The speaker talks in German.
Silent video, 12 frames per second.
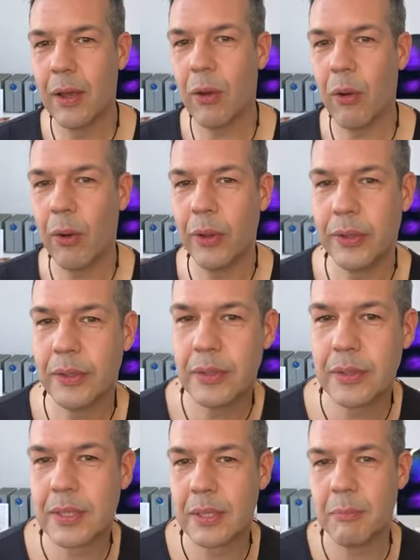
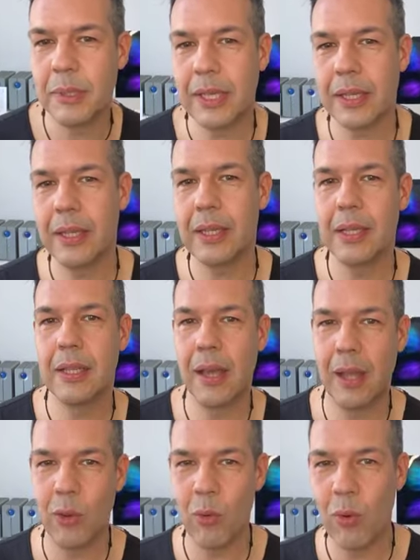Und Michael,
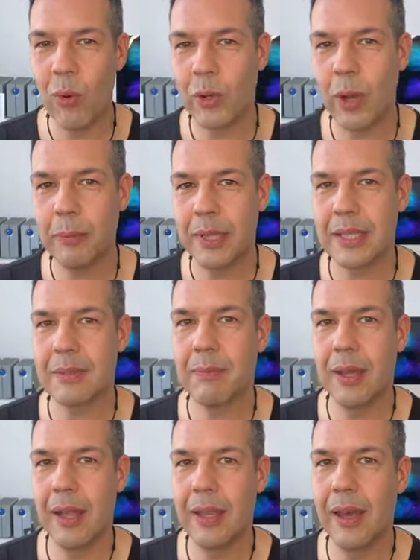hallo, kommt
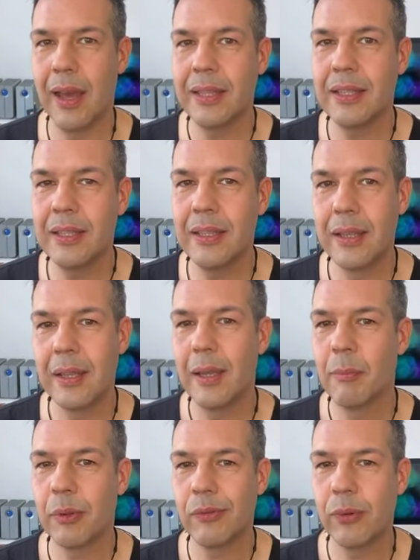erstmal alle an,
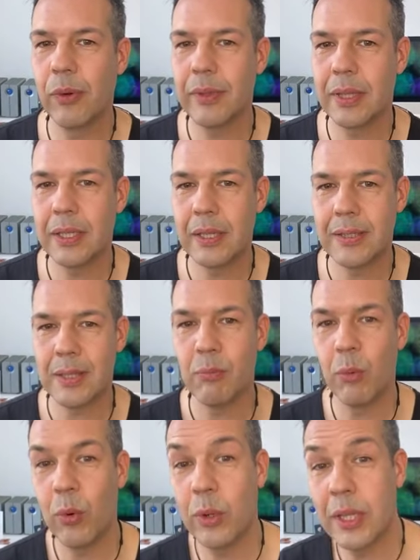bevor wir hier,
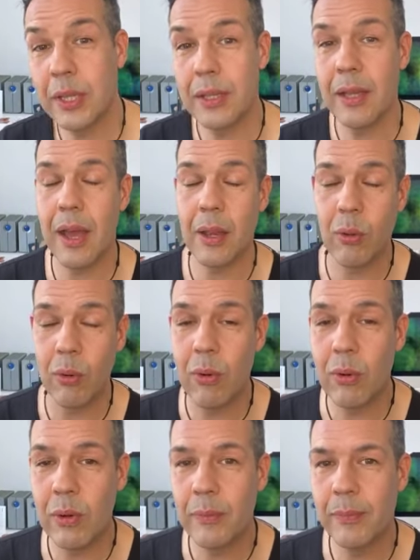Simone,
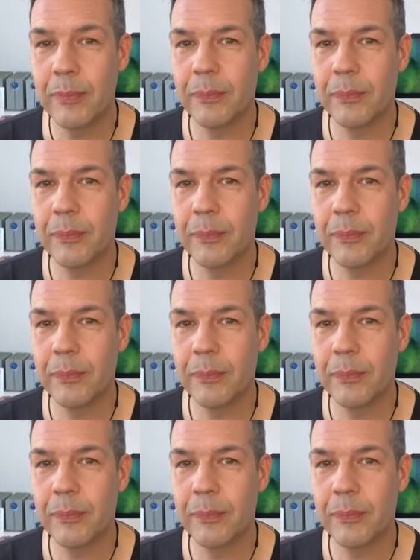hallo,